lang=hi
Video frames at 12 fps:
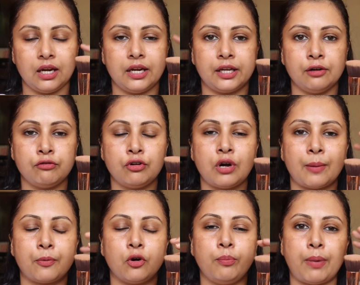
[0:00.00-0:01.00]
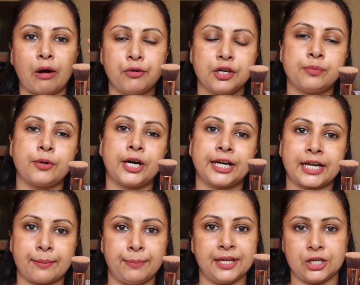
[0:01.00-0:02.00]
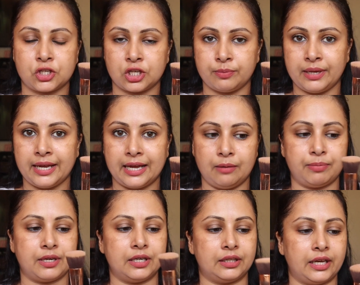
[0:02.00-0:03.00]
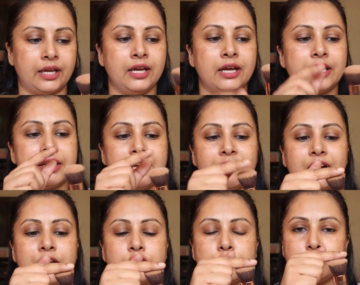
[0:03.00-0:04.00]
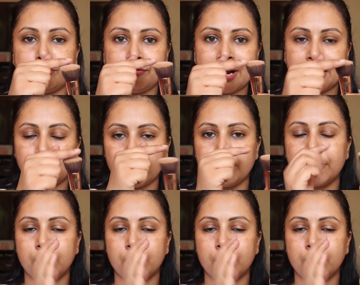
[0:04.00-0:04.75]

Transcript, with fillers: लेकिन वो आपको पाउडर प्रोडक्ट एप्लीकेशन में हेल्प करते हैं ये वाला जो फ्लैट टॉप का